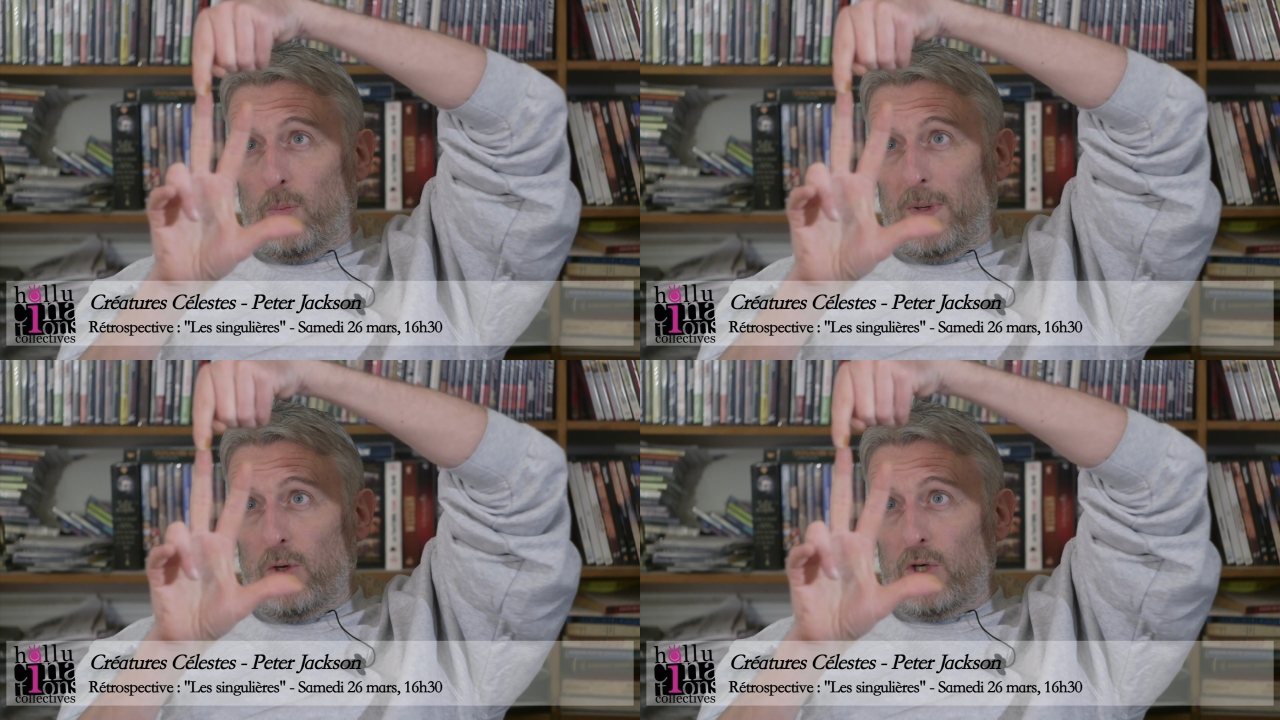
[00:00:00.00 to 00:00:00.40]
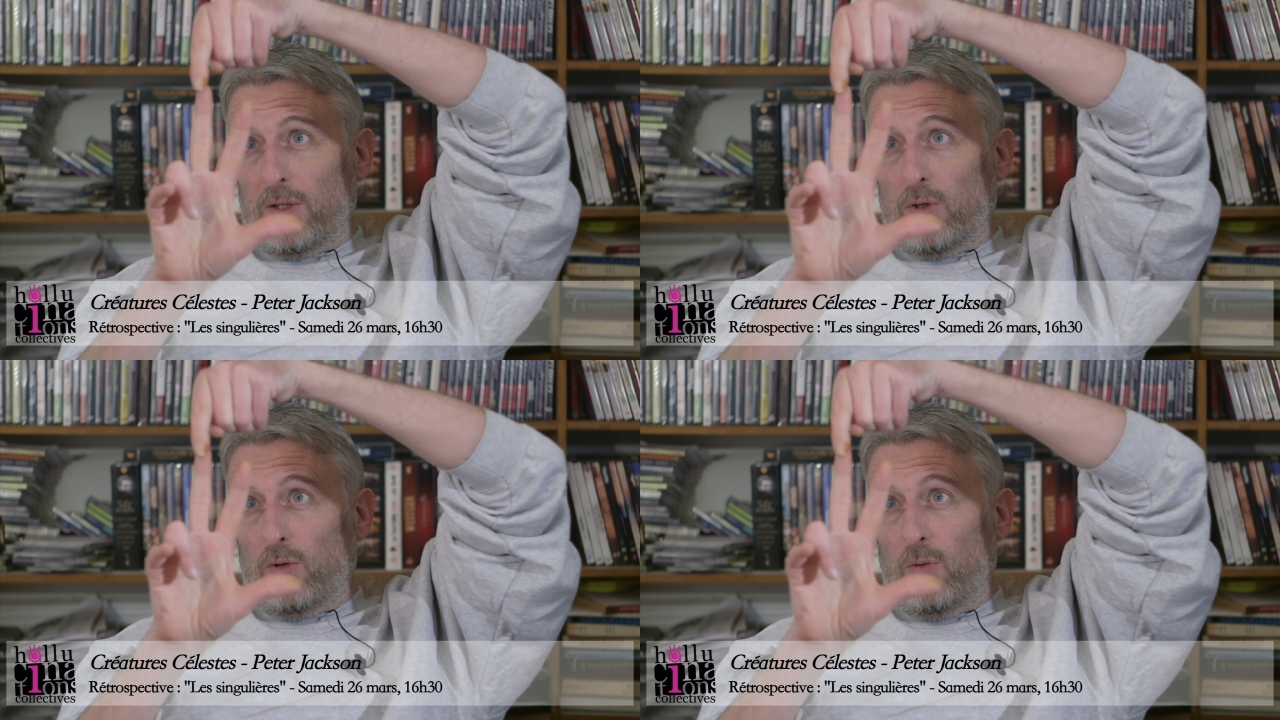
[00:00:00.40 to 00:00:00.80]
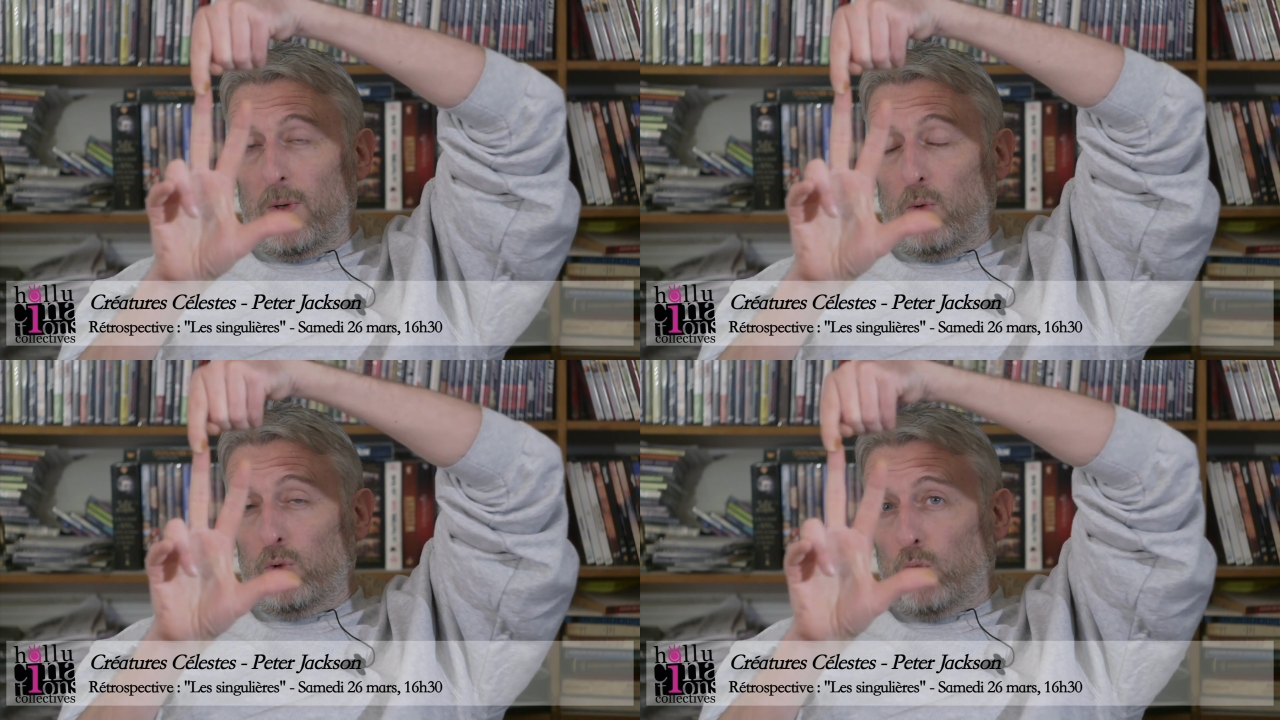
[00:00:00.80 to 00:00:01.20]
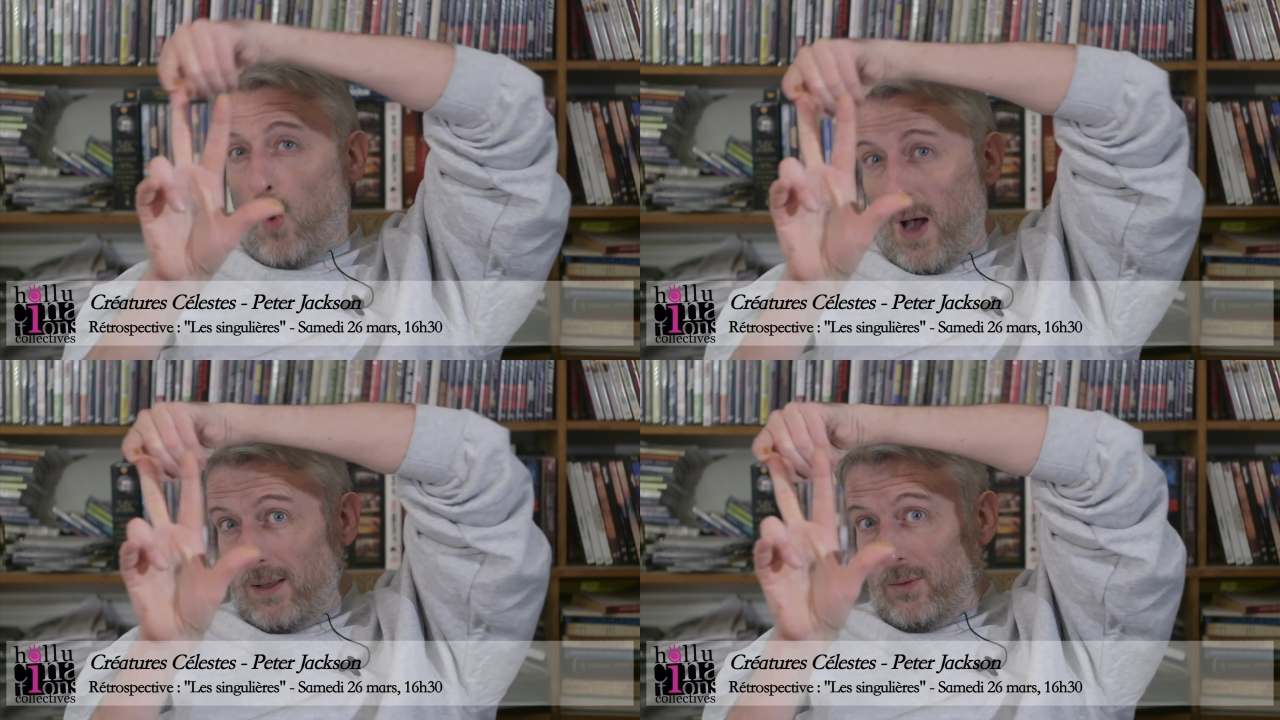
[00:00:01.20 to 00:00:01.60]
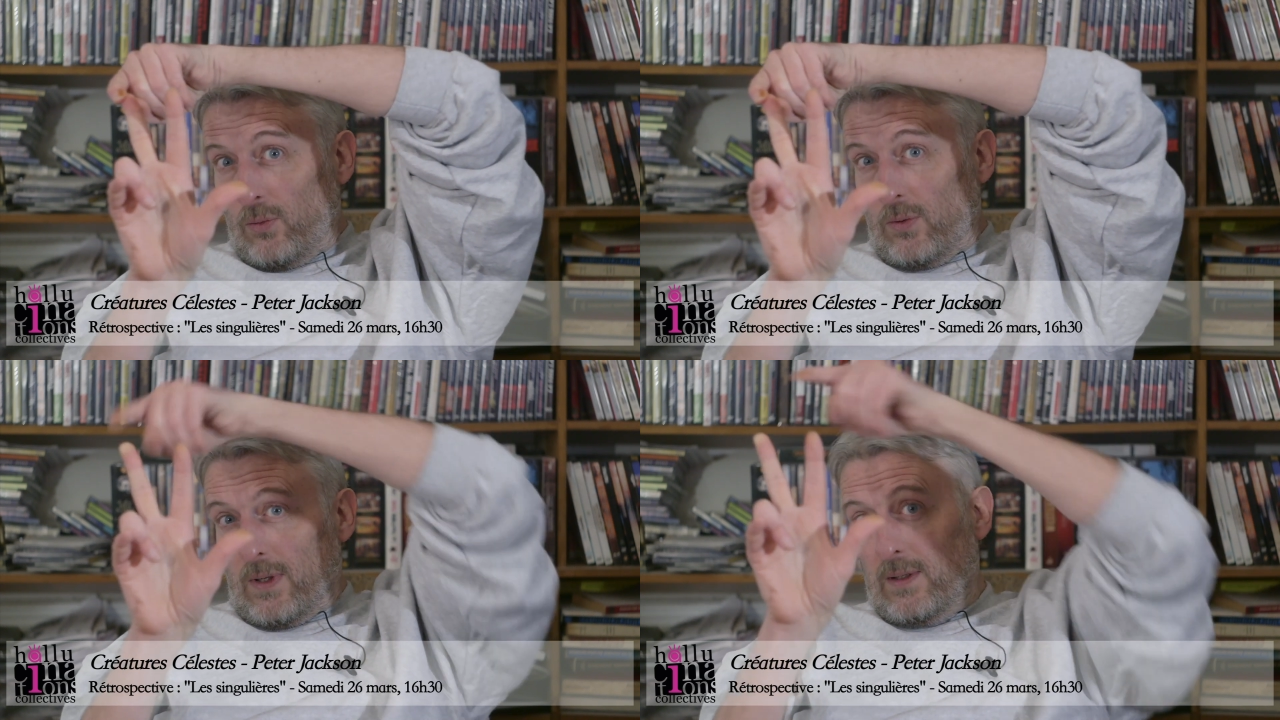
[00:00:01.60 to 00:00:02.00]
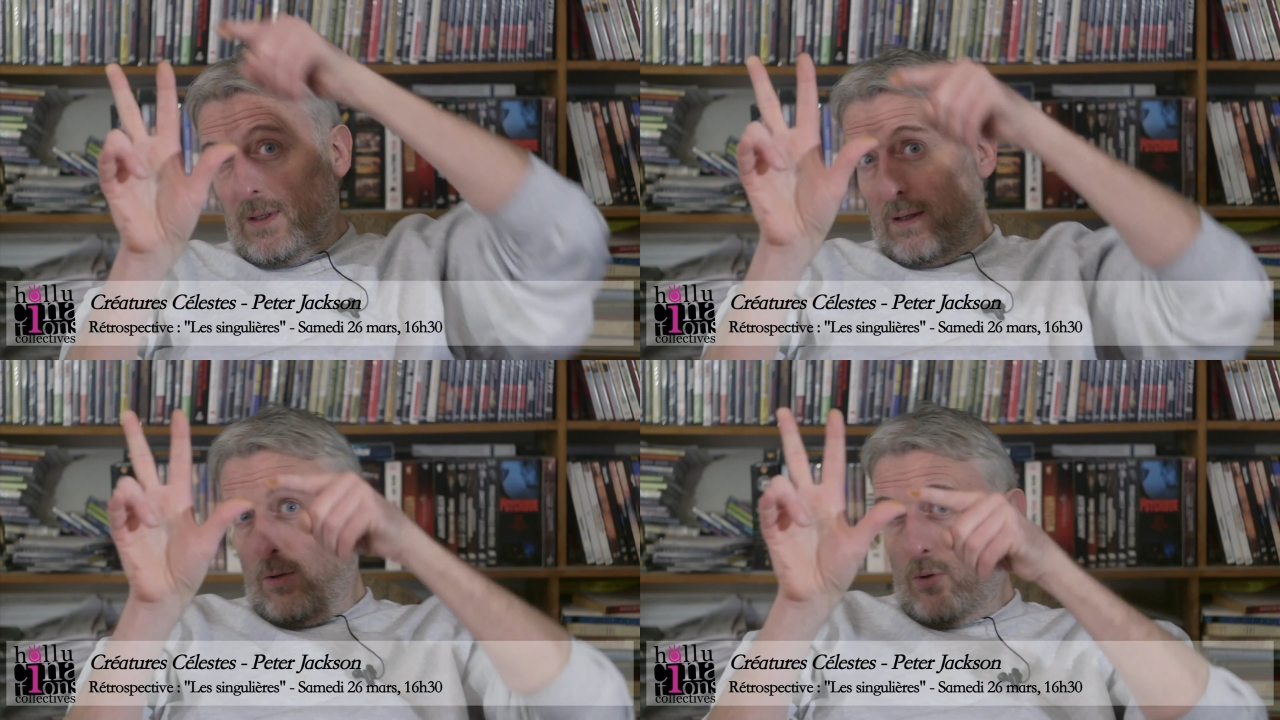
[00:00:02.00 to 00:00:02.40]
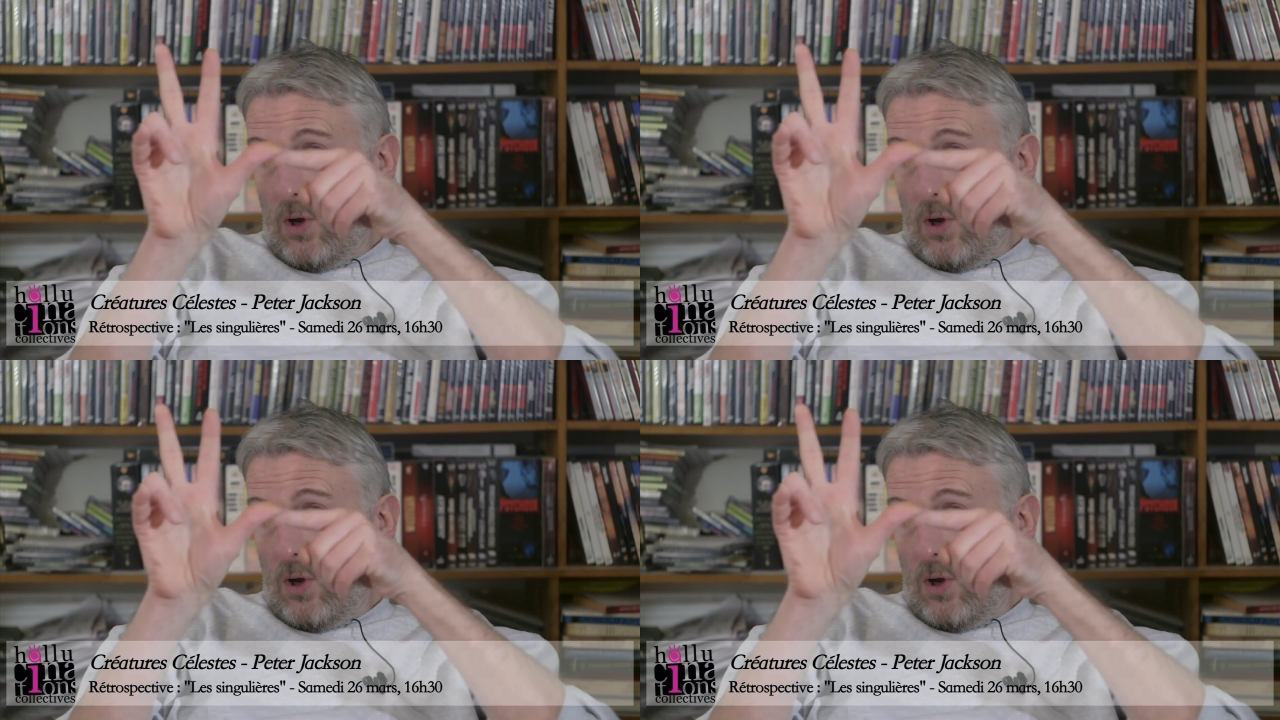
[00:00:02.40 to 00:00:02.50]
Peter Jackson numéro 3. Donc, là, c'était le